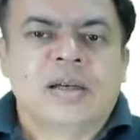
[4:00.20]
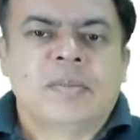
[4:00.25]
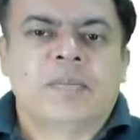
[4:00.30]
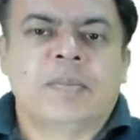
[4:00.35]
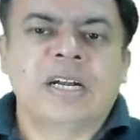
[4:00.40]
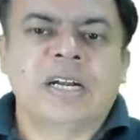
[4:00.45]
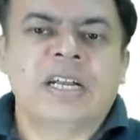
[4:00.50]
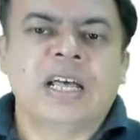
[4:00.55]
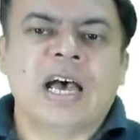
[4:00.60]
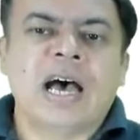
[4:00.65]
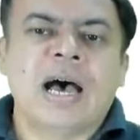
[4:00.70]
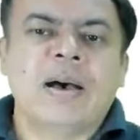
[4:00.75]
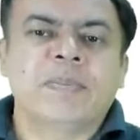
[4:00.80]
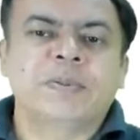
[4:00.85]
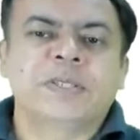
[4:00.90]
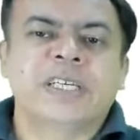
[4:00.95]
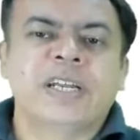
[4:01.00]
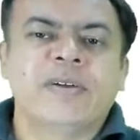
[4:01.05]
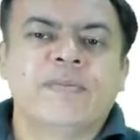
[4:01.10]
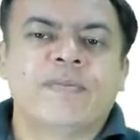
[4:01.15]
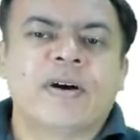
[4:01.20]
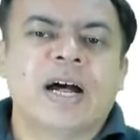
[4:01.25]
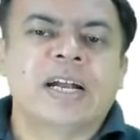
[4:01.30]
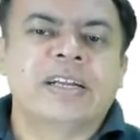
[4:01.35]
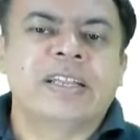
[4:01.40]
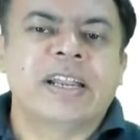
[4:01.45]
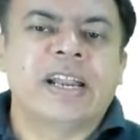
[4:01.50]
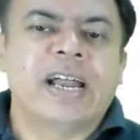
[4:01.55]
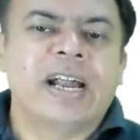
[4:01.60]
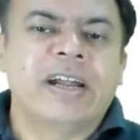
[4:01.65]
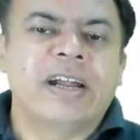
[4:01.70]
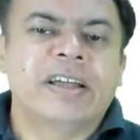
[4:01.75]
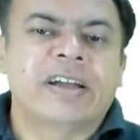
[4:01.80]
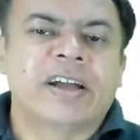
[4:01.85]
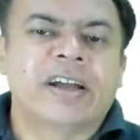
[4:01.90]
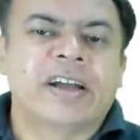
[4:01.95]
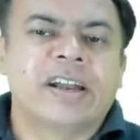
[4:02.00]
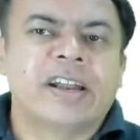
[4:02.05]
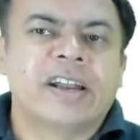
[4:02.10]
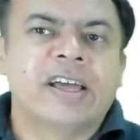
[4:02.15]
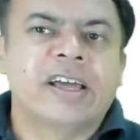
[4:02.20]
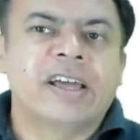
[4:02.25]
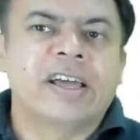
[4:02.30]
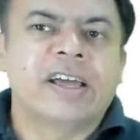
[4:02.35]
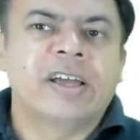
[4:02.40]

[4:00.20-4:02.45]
बट आप सिर्फ वाटर ऐड कर रहे हो